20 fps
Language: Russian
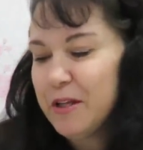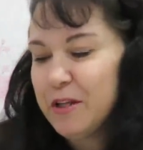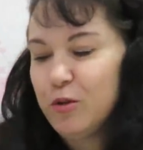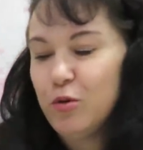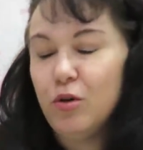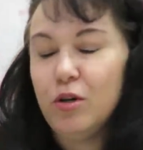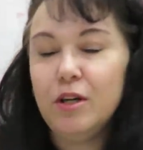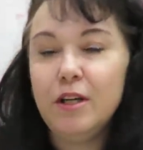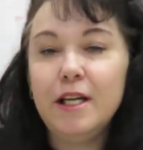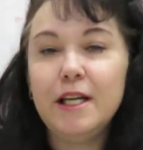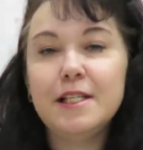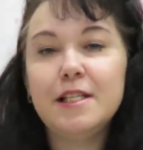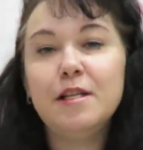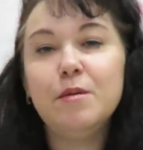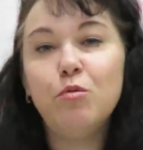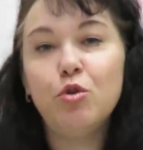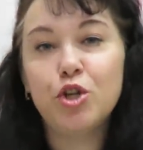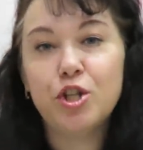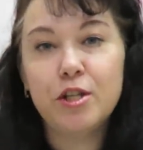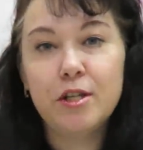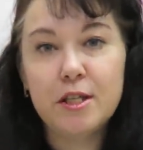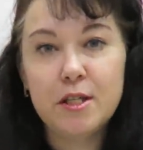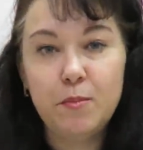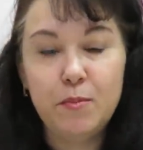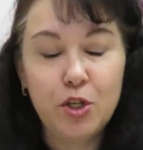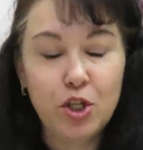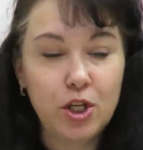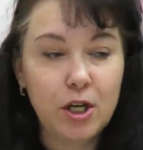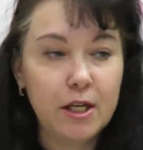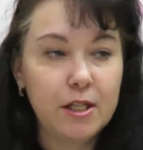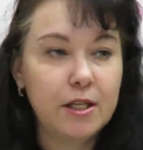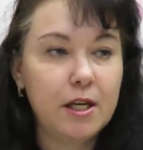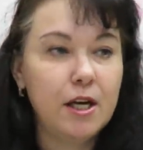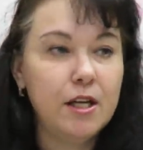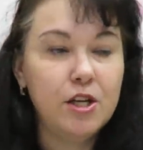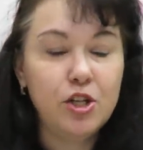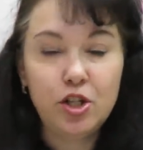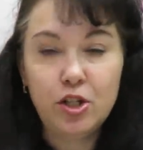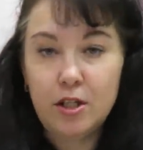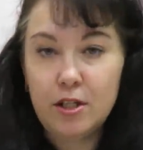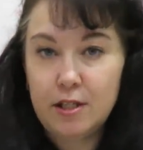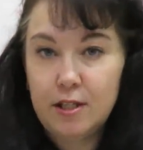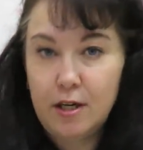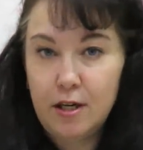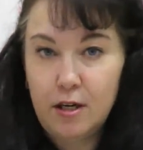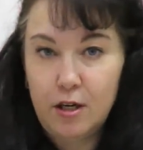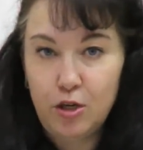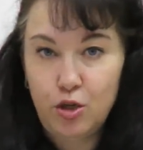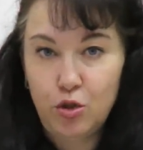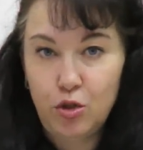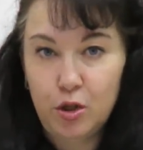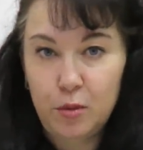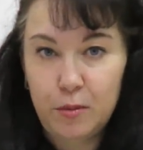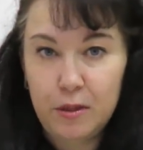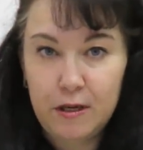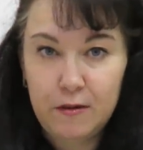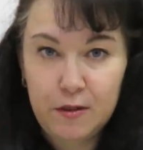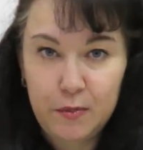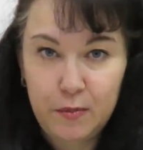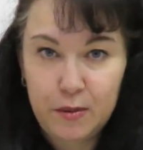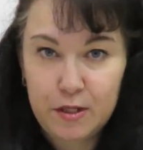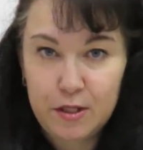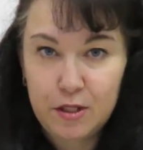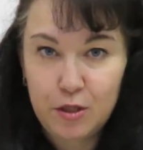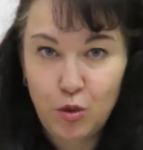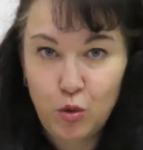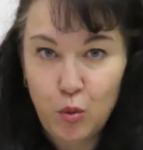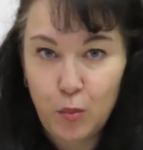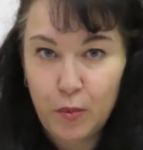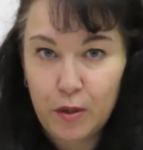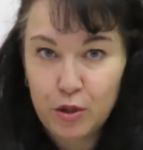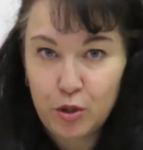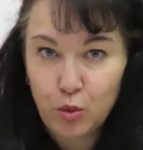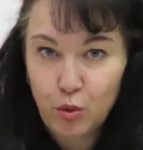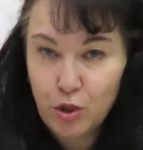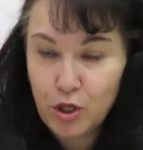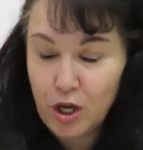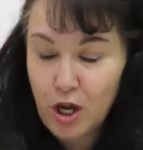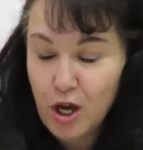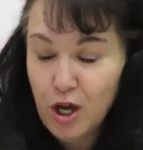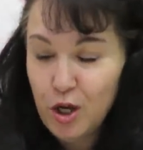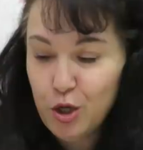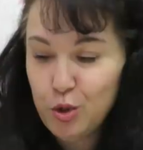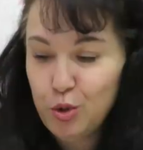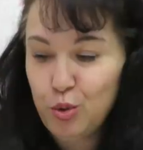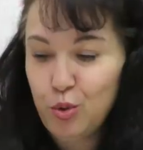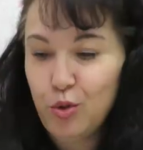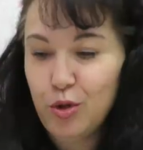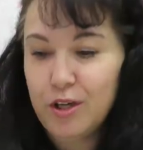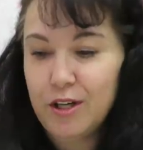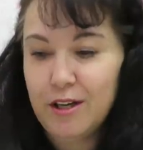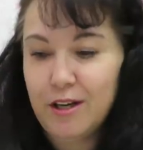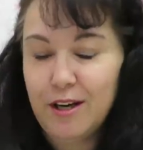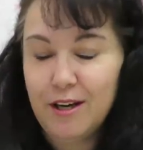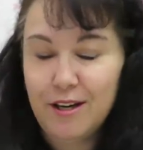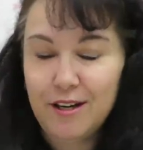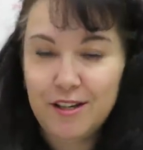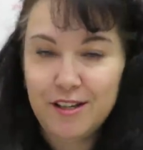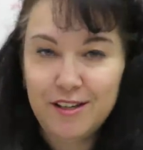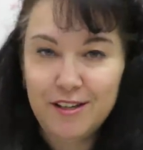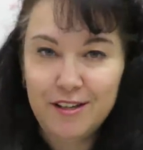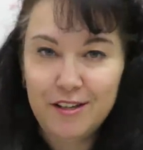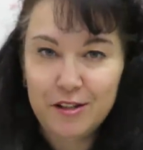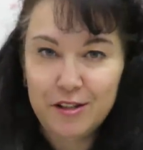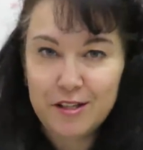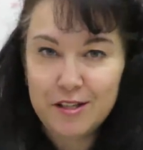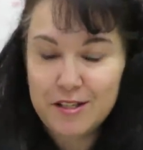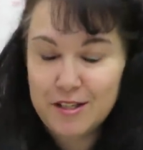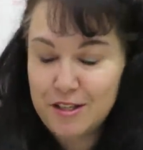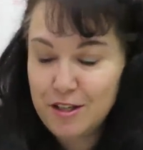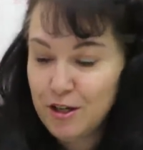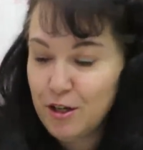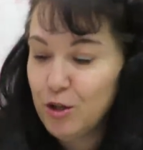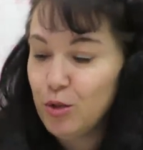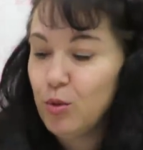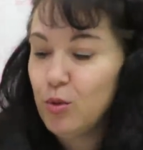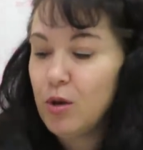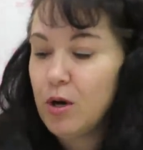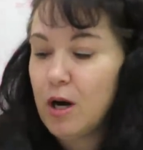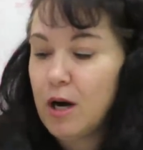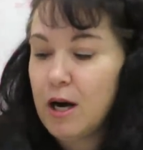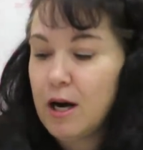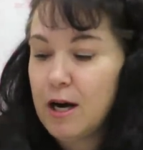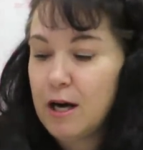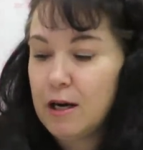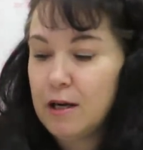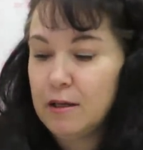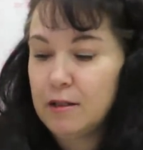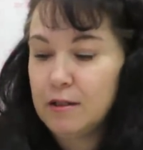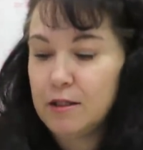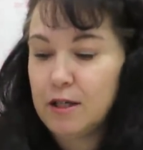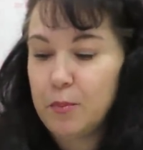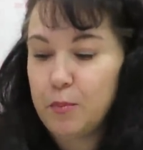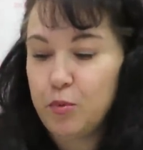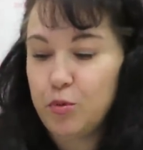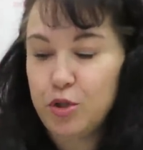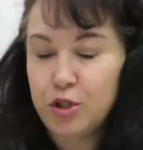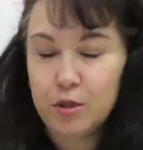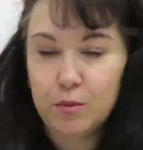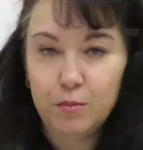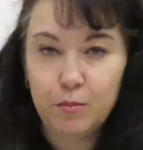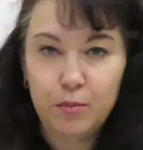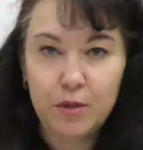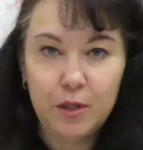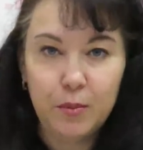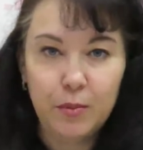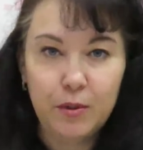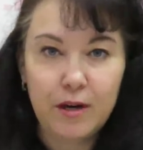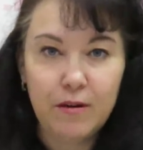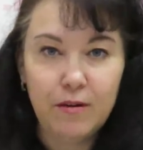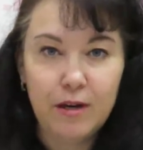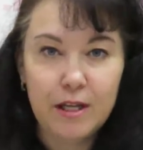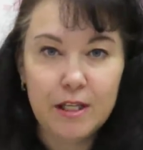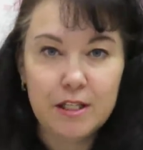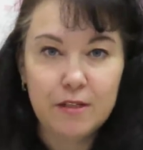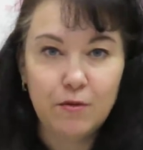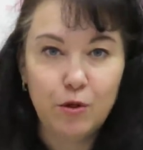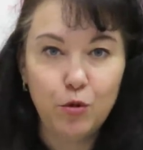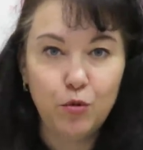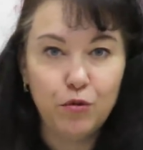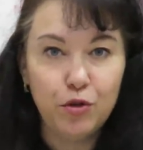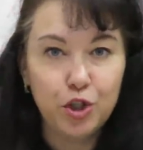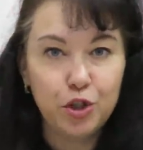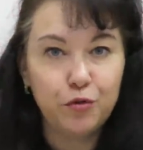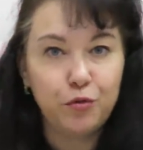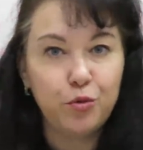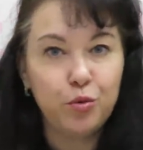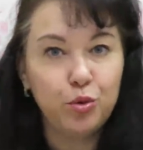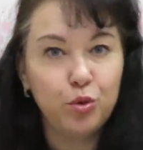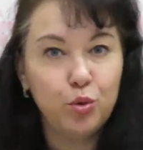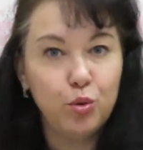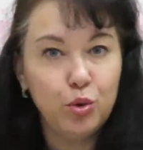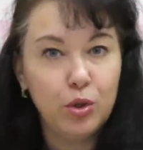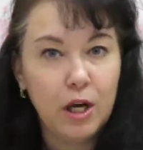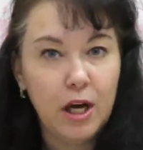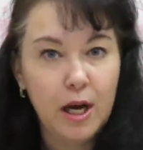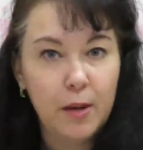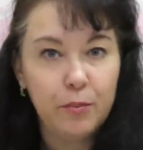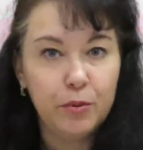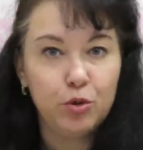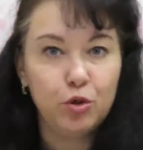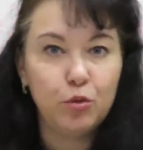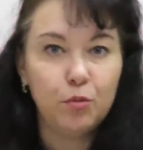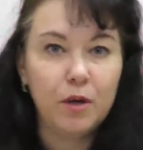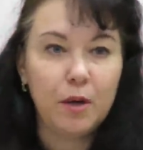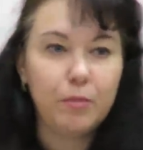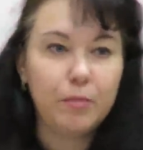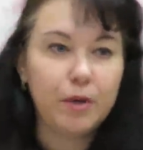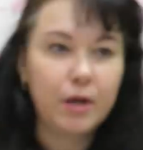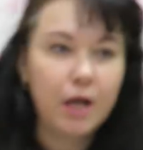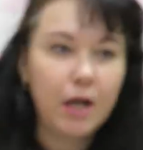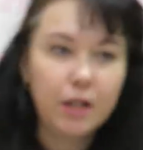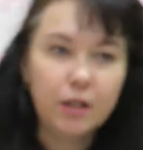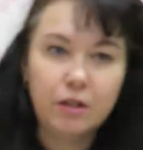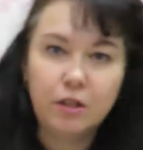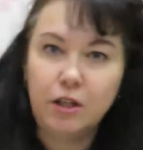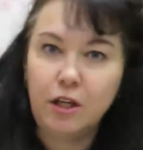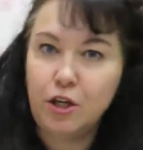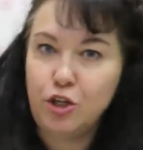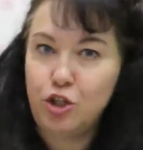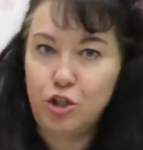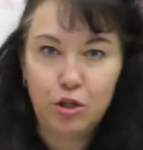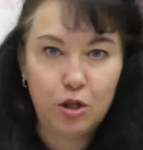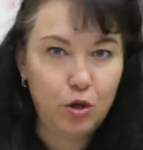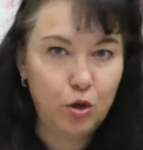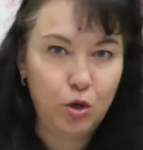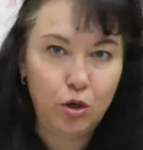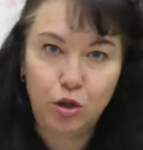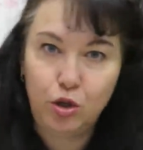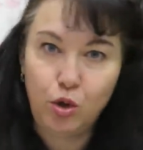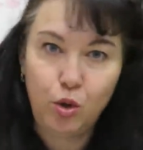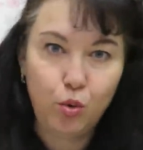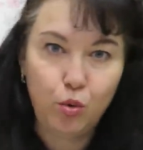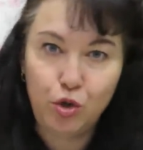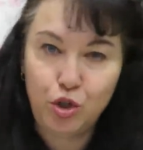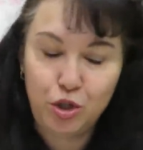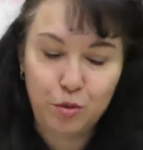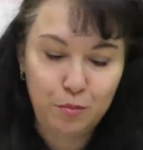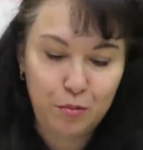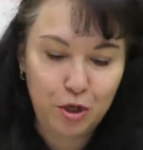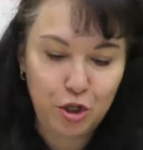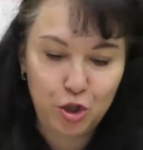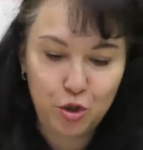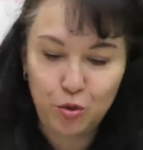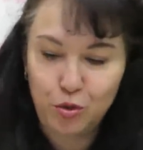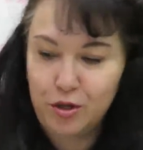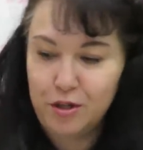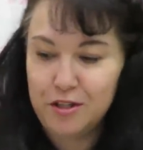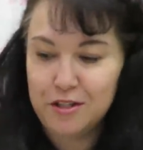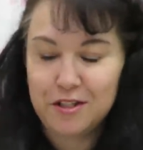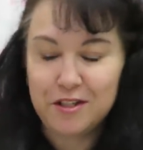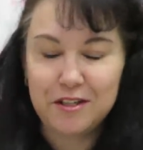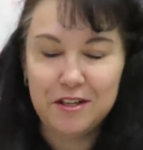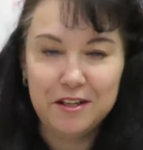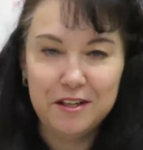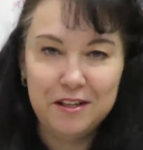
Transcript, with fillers: Но если можно избежать, конечно, если я хочу отправить посылку подруге, то я это сделаю. А, допустим, переправлять свою вышивку туда, а потом обратно, я считаю, это очень большой риск.